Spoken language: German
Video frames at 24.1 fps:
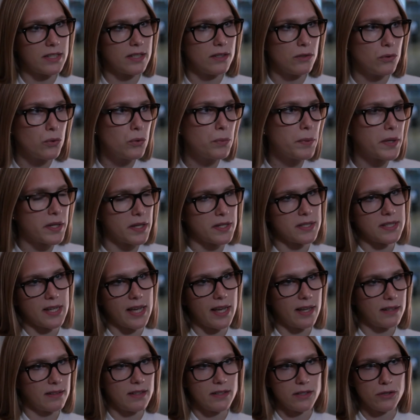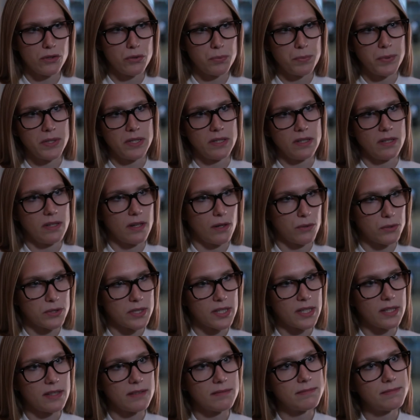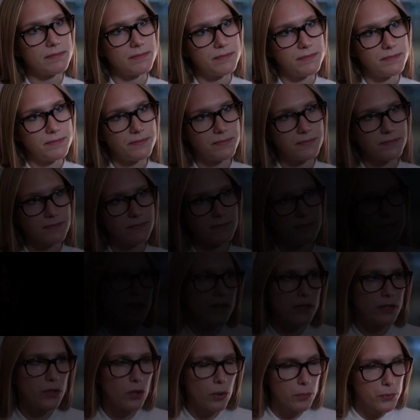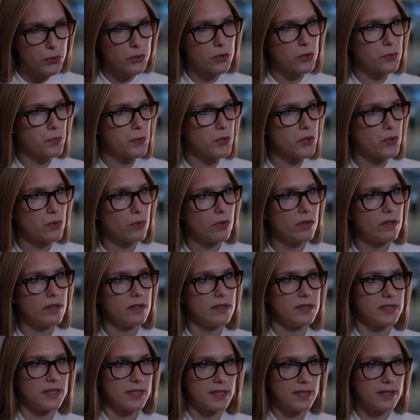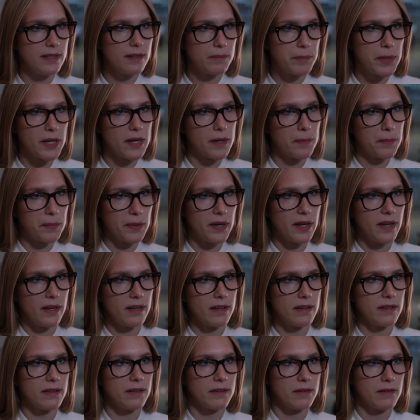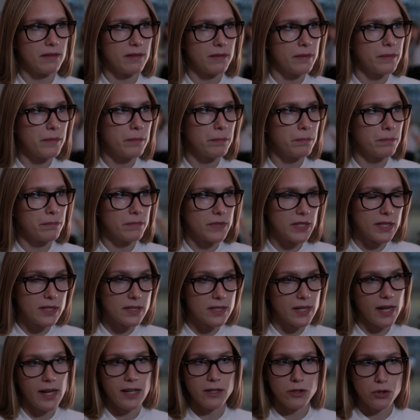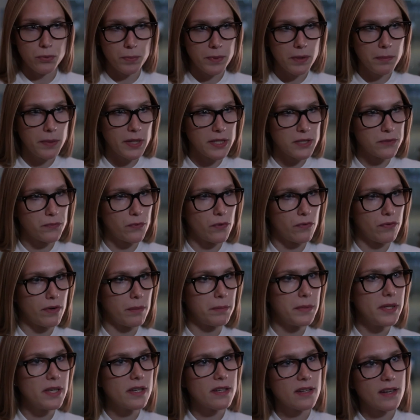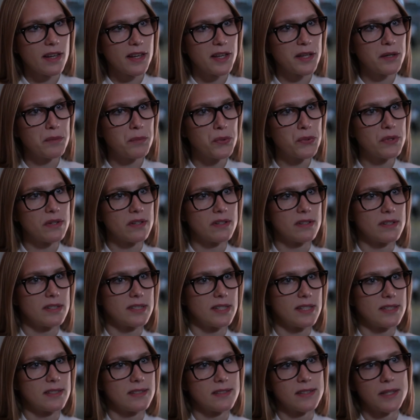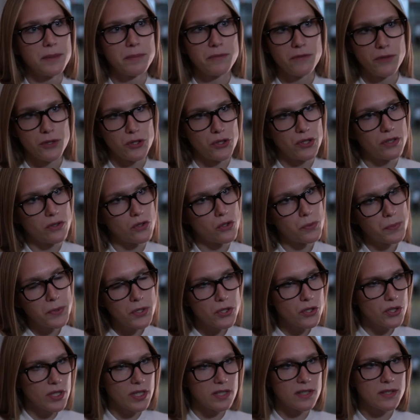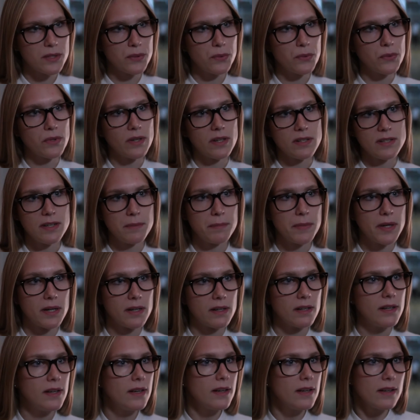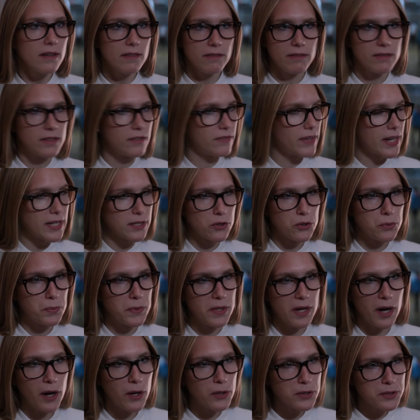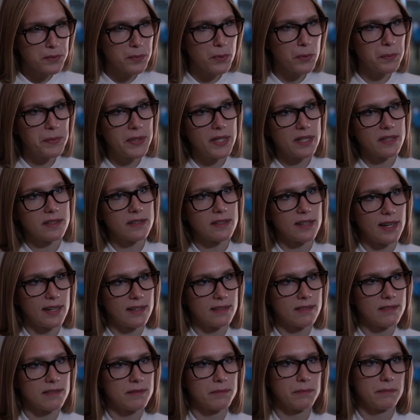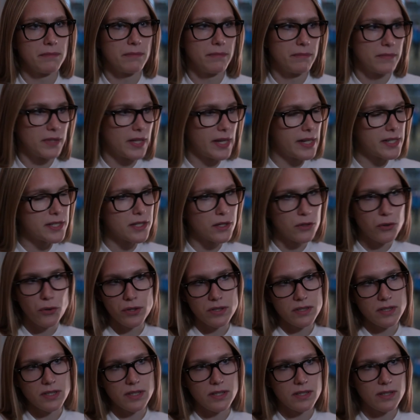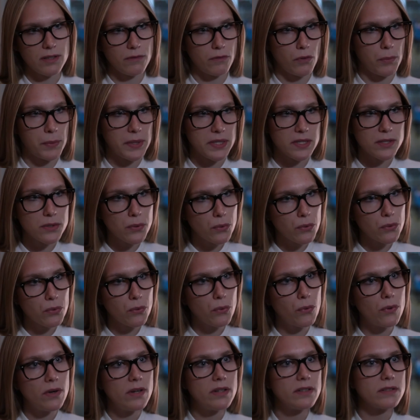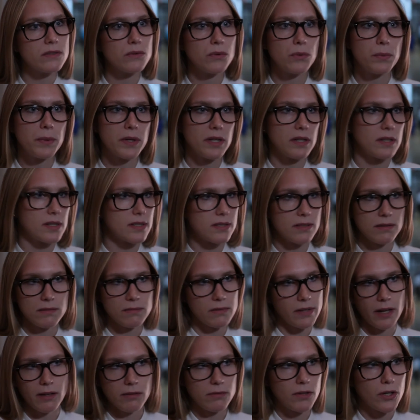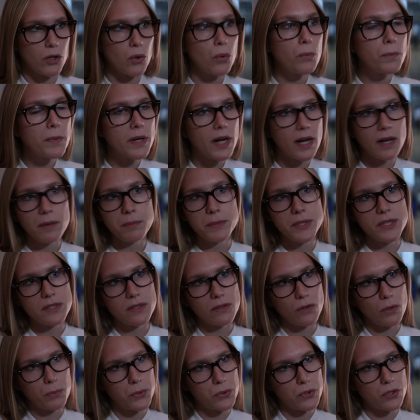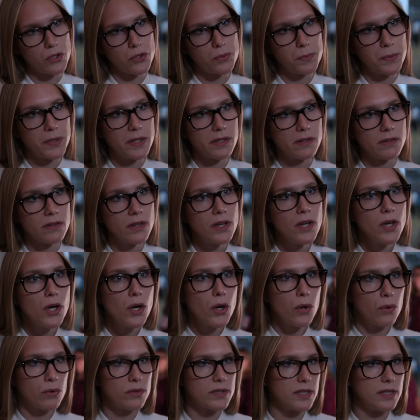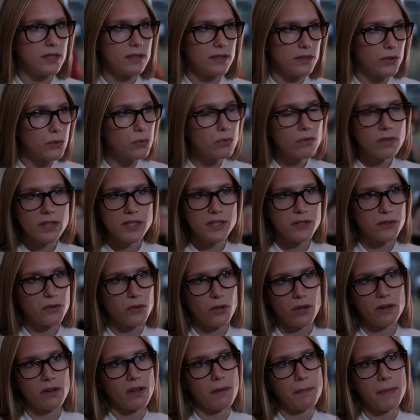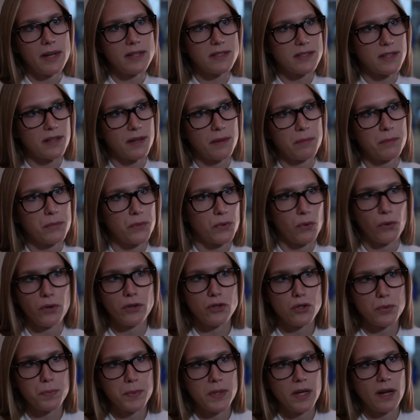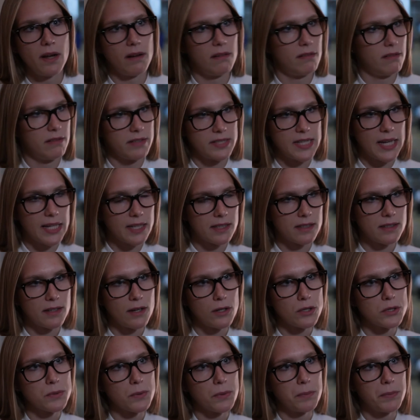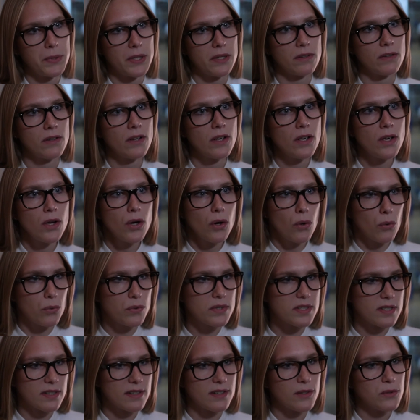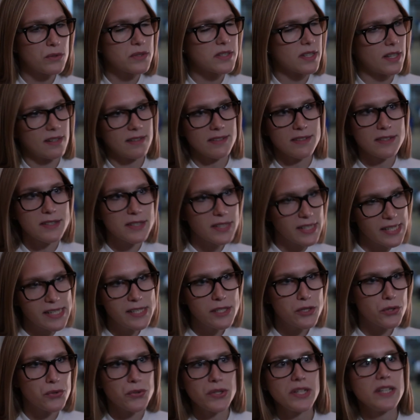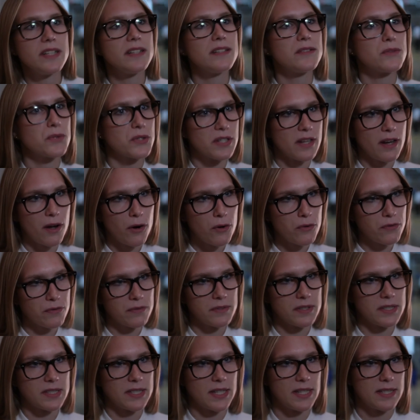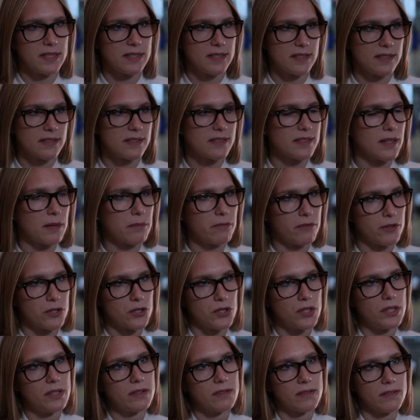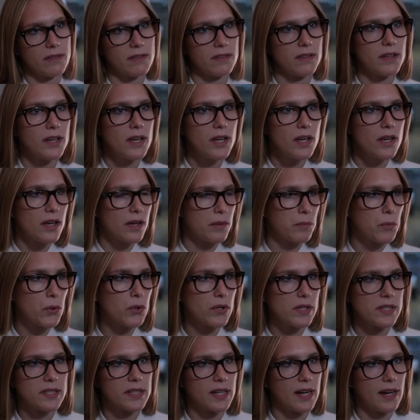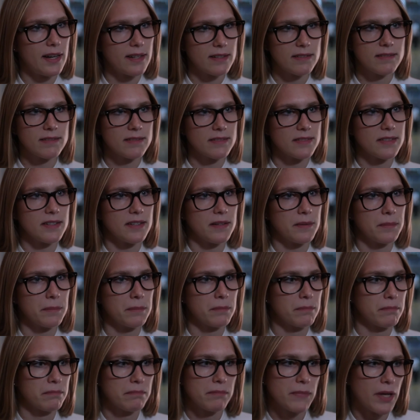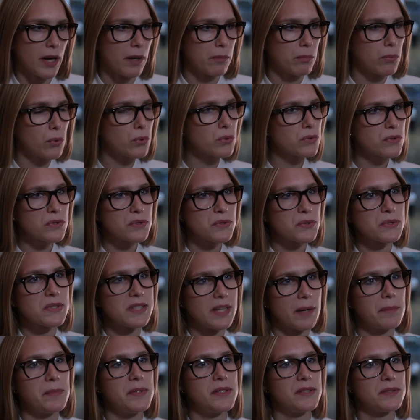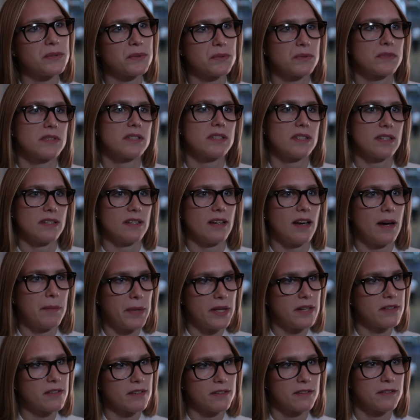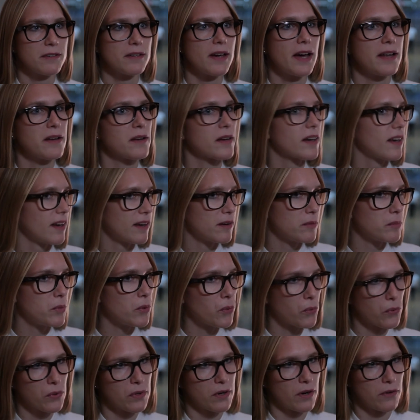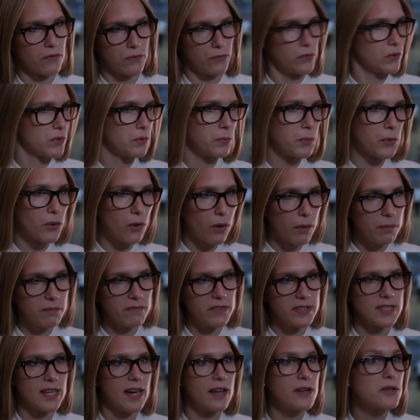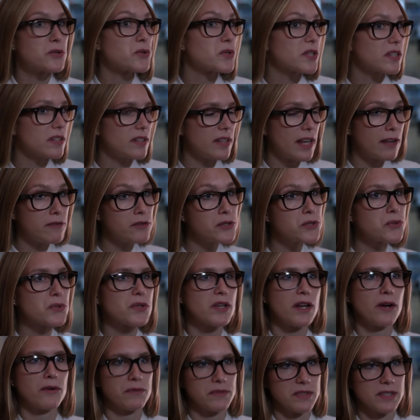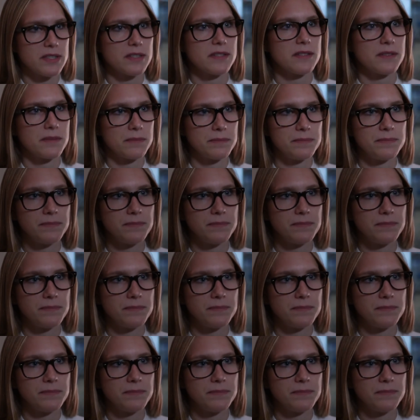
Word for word: die über das eigentliche Spielen hinausgehen. Die Computerspielschule ist hier bei der Play äh, im digitalen Spielplatz für Familien eingebunden. Das heißt, es gibt verschiedene Spielstationen, an denen man diverse Spiele ausprobieren kann. Die Eltern können sich Informationen holen über das, ja, den Umgang mit Computerspielen und die Jugendlichen können gemeinsam neue Spiele entdecken, ausprobieren und äh, unseren Skilltree durchlaufen. Das heißt, äh, sie haben verschiedene Möglichkeiten, ähm, ja, Punkte zu sammeln und äh, am Ende eine kleine Belohnung dafür zu bekommen, wenn sie alle durch Level durchlaufen sind.